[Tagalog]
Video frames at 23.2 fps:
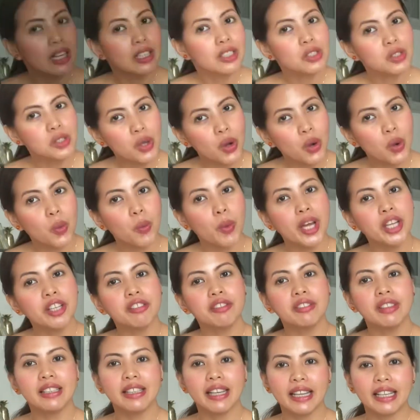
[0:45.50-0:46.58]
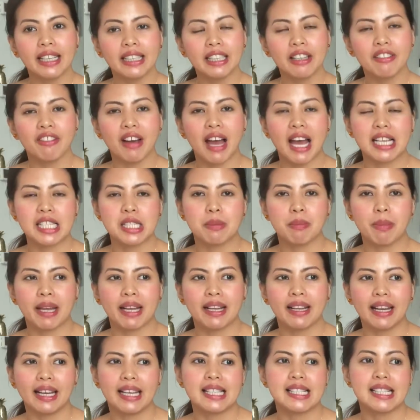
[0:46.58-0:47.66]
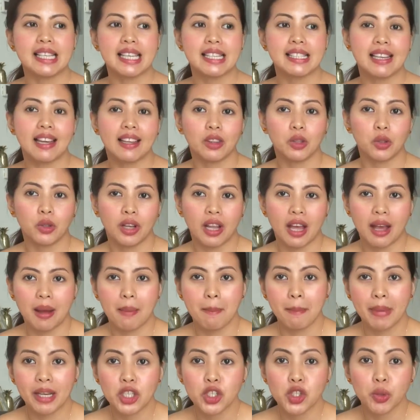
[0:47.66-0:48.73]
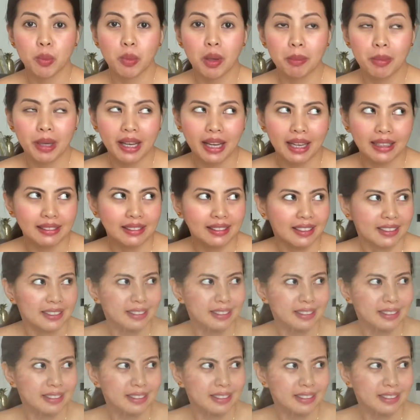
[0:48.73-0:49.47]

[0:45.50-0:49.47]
So, one of the negative aspect guys is eto na medyo mabigat.